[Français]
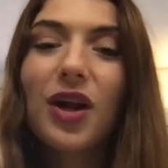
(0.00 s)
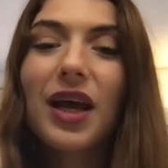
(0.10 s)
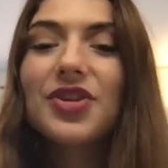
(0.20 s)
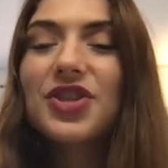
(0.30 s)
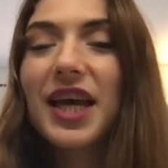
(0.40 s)

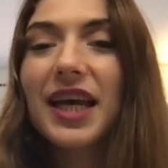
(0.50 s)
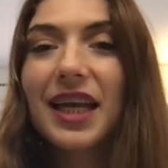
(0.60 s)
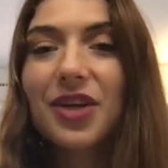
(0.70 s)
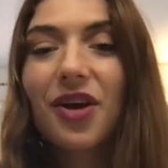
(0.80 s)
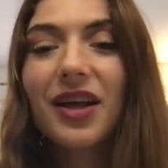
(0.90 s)
voilà, chers
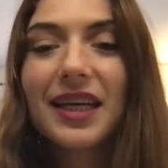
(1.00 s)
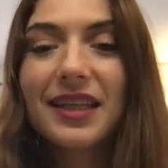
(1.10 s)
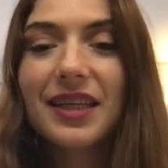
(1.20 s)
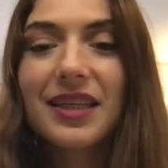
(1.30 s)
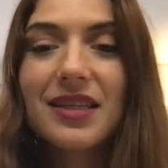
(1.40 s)
lecteurs,
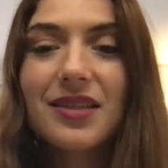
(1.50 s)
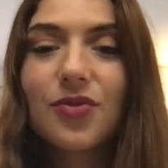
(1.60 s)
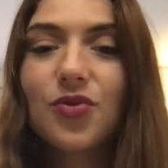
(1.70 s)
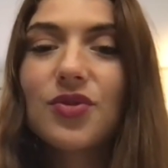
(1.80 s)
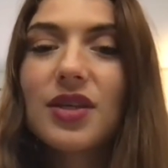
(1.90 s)
lectrices,
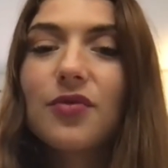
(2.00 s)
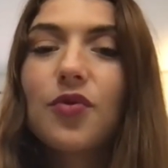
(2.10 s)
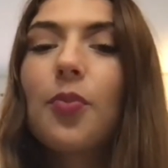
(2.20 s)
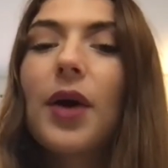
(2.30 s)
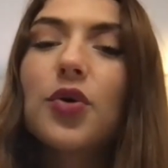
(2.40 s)
nous
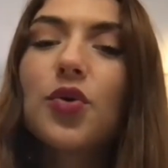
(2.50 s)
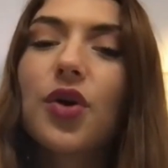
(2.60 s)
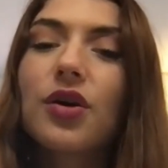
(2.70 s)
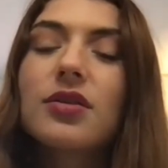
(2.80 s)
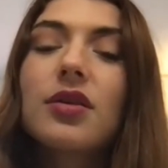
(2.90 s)
avons
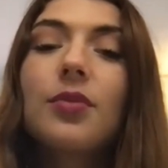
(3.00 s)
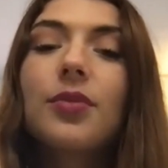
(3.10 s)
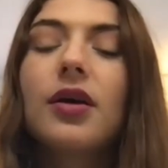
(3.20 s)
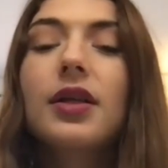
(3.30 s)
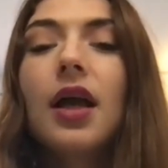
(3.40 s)
parcouru
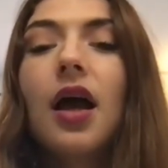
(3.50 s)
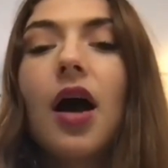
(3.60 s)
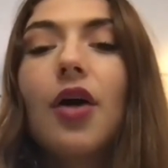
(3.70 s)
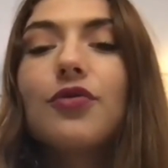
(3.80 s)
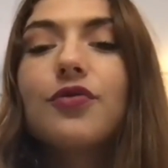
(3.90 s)
ensemble
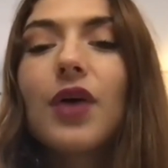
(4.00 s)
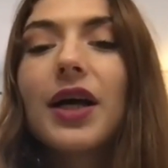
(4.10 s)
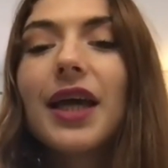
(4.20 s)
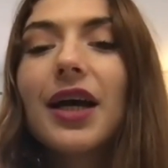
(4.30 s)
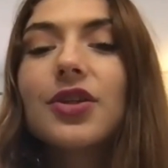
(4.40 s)
un
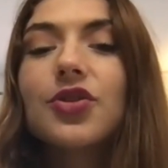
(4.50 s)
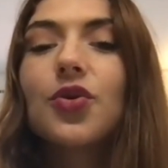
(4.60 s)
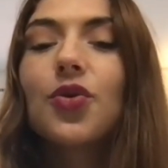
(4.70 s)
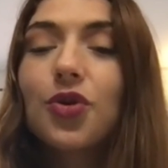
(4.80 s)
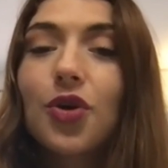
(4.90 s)
voyage
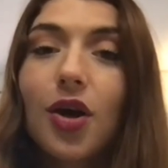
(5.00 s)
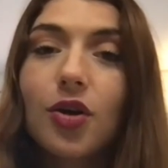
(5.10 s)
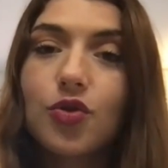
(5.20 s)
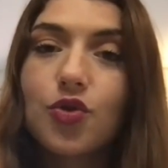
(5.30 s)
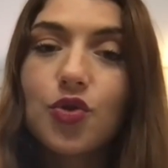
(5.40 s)
au
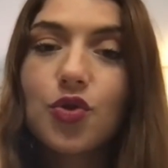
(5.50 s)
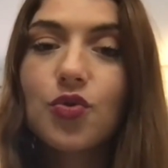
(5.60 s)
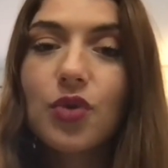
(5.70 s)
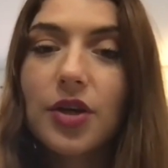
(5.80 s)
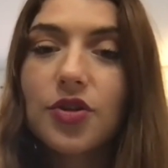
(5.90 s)
cœur du
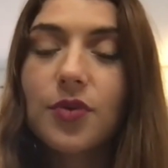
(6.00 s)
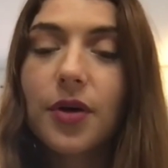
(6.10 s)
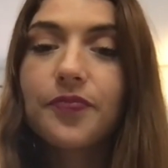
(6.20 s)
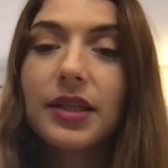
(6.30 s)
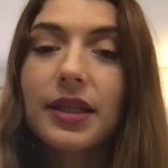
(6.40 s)

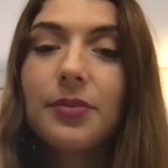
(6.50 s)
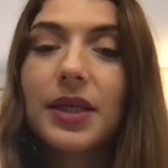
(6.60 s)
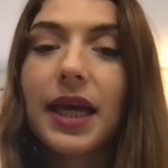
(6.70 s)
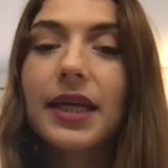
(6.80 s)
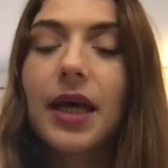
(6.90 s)
soulagement des
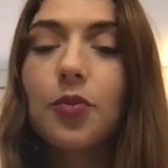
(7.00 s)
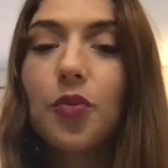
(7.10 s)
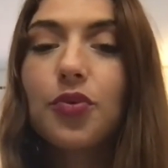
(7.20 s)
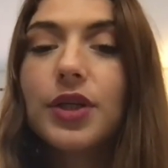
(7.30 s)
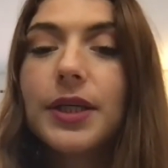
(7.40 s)
migraines à
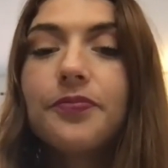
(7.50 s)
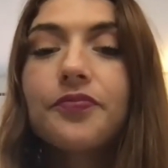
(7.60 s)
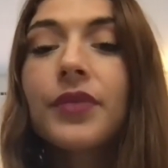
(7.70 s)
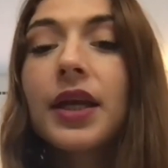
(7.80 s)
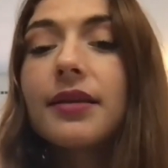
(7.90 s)
Montpellier,
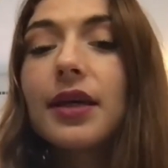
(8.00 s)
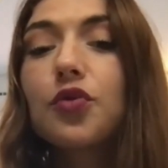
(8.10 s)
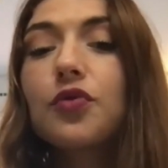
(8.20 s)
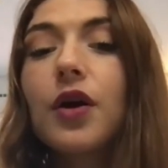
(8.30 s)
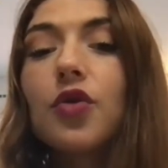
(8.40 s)

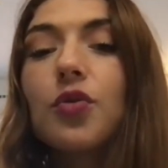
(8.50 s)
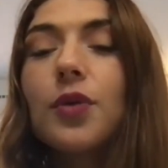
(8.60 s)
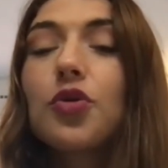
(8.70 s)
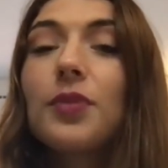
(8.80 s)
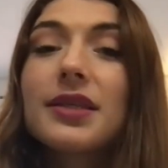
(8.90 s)
découvrant
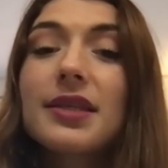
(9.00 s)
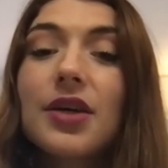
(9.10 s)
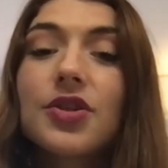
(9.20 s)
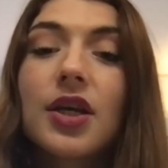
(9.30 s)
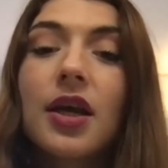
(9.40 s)
comment le
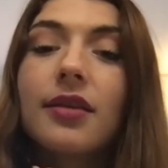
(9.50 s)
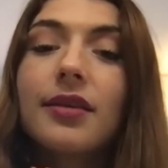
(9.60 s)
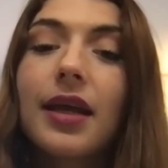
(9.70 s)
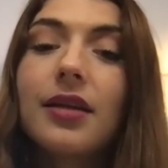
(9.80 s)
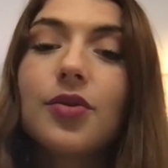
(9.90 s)
massage
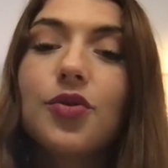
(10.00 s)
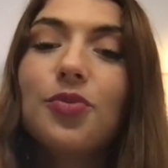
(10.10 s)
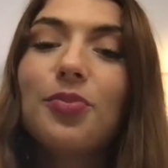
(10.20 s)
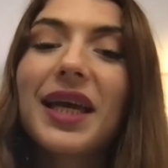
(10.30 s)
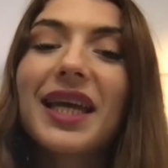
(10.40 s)
tel
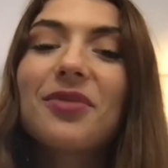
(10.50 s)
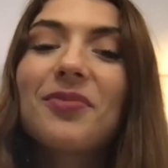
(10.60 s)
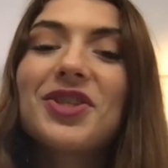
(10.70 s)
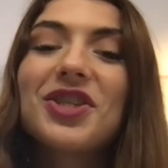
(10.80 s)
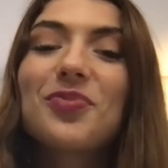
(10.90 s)
une baguette
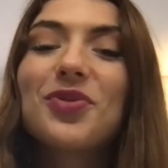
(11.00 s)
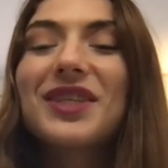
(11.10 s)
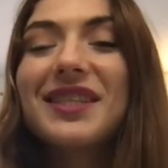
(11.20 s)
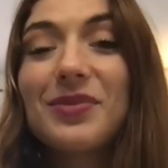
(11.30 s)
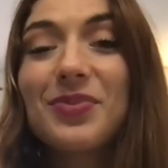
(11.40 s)
magique peut
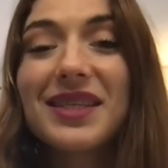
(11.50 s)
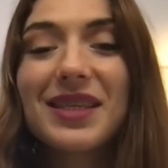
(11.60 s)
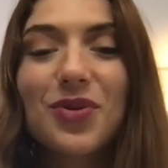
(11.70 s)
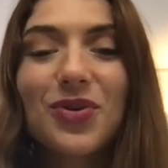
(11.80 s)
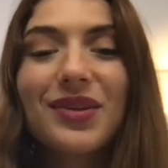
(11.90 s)
dissiper
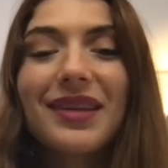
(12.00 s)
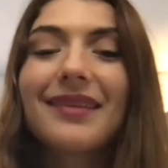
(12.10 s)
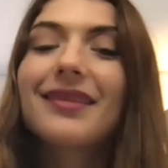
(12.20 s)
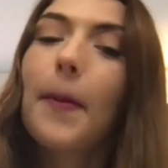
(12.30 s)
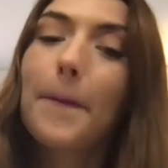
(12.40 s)
ces maux de
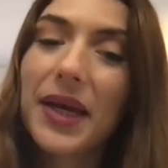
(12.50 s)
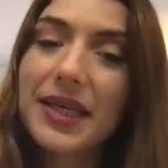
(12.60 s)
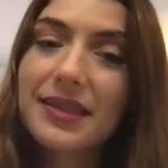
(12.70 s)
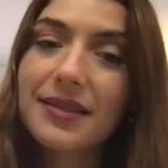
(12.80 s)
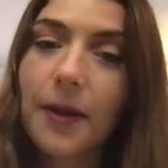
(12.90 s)
tête
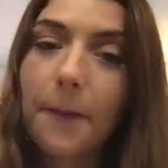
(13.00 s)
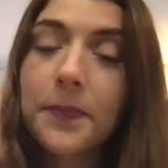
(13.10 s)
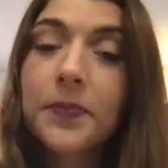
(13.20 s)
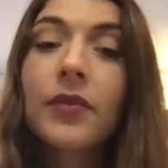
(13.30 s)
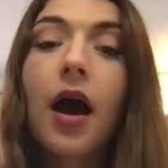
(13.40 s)
persistants,
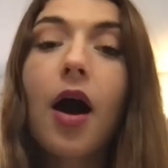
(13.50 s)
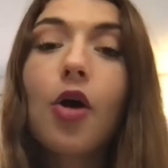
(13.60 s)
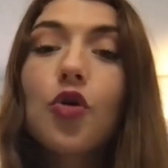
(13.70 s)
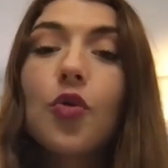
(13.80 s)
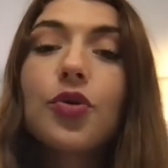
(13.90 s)

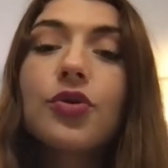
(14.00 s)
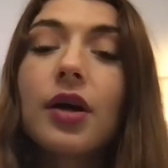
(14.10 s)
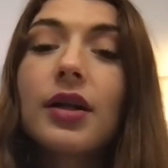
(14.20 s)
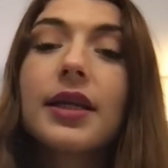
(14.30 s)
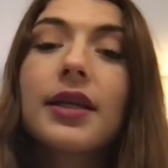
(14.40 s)
en
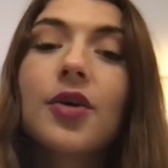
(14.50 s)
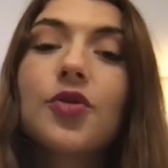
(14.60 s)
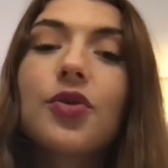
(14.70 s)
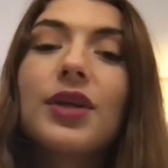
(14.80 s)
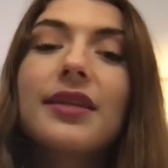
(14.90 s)
comprenant les liens
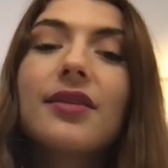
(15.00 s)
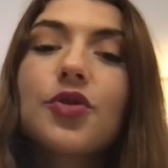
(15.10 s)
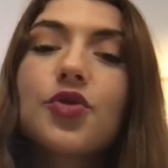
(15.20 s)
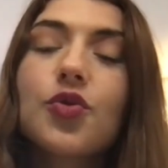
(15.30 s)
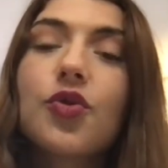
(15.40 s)
entre les
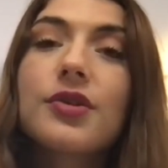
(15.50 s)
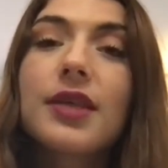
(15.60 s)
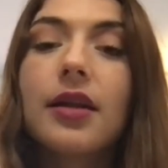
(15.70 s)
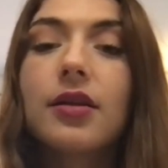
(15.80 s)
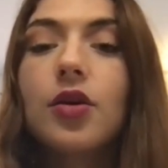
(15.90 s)
tensions
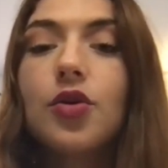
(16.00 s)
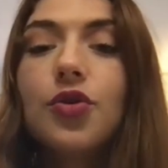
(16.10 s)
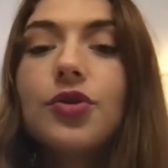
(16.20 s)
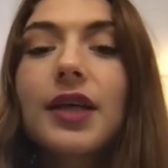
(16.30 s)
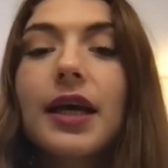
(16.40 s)
dorsales,
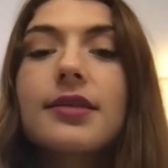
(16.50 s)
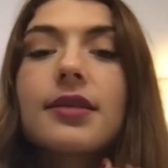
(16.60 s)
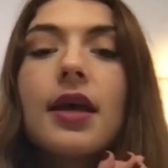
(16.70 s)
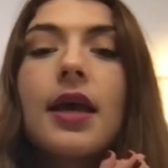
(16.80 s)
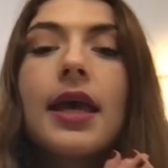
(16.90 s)
le
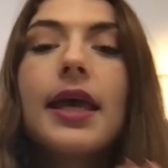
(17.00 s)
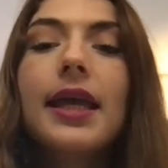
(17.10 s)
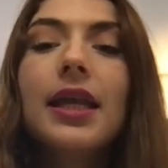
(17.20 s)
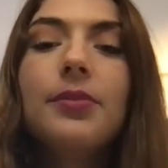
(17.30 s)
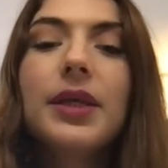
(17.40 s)
stress
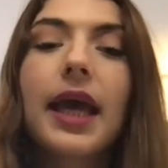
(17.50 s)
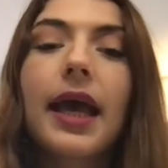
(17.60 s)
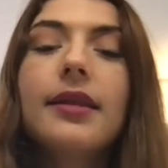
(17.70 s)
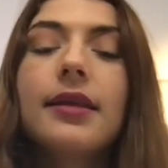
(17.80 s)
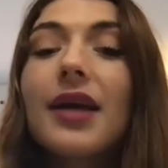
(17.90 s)
et les
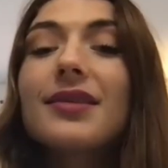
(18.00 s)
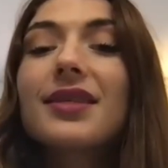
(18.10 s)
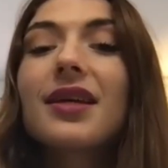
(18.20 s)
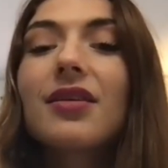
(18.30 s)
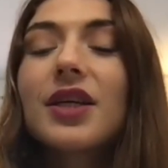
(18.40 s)
migraines,
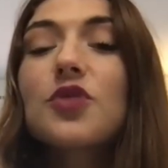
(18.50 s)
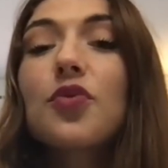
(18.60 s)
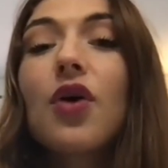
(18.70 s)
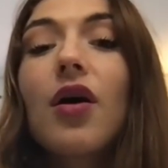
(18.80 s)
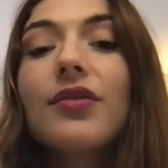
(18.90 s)
ainsi qu'en
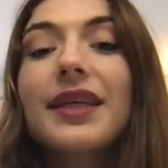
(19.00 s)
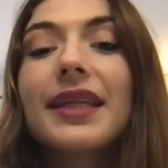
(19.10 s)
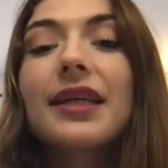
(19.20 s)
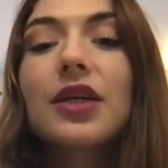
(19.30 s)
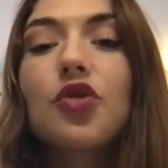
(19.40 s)
explorant des
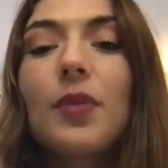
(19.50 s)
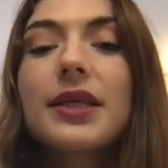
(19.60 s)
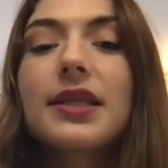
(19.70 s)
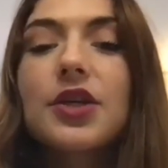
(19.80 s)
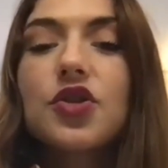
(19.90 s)
techniques de
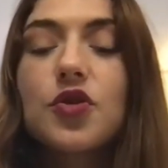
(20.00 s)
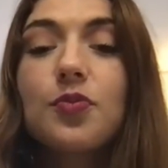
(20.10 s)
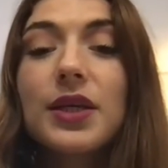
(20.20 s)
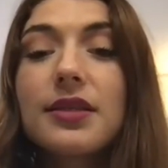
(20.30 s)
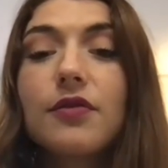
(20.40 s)
massage
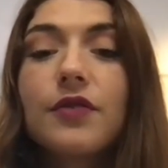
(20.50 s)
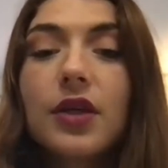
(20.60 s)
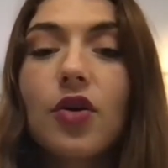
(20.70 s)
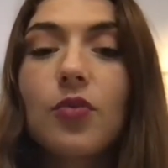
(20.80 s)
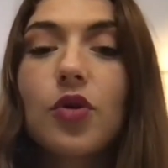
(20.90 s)

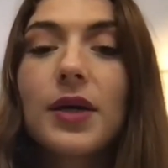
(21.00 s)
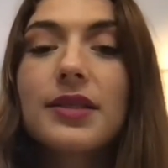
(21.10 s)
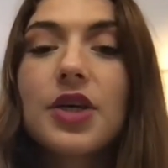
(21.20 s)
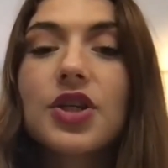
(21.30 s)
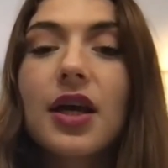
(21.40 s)
spécifiques comme le
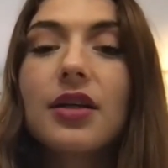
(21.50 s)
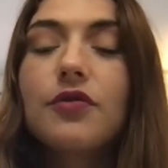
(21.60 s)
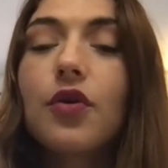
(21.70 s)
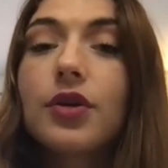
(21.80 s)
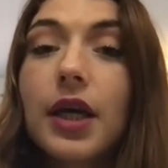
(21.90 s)
massage
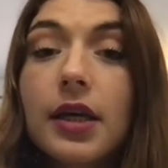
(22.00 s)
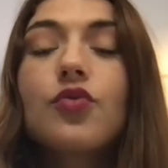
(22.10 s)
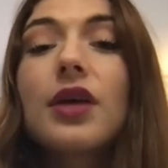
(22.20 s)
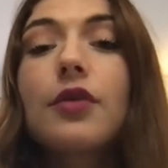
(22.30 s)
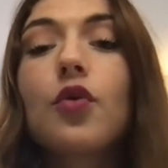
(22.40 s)
californien,
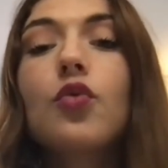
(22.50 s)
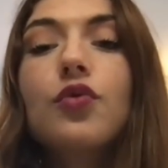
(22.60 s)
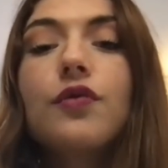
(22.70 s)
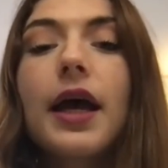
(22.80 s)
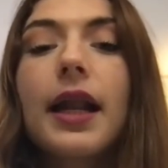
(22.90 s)
nous avons
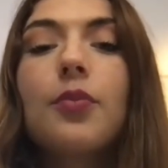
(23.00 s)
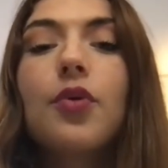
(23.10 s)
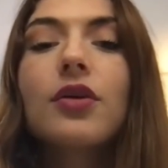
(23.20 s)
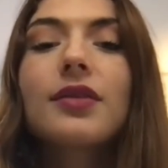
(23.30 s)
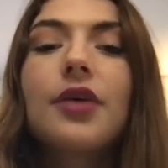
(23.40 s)
ouvert la
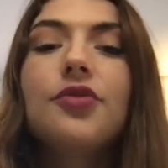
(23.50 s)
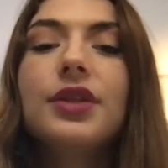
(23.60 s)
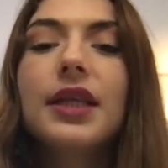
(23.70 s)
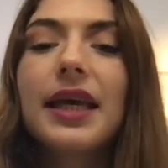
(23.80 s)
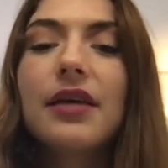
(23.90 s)
porte à
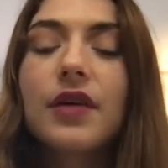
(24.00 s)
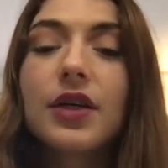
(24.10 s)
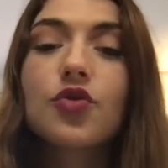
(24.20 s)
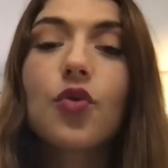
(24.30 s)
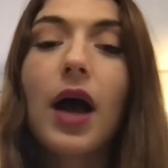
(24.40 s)
une
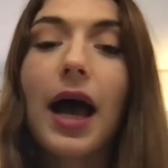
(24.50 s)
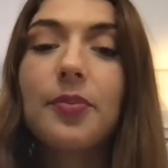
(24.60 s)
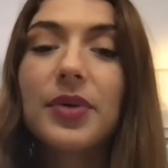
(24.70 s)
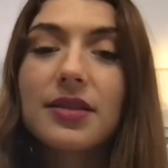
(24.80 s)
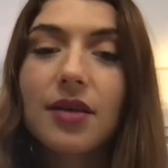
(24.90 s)
évasion
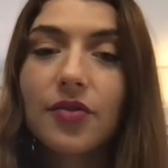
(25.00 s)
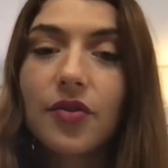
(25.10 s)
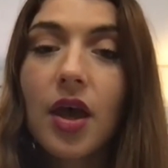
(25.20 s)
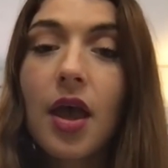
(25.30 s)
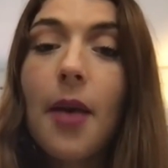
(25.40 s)
apaisante.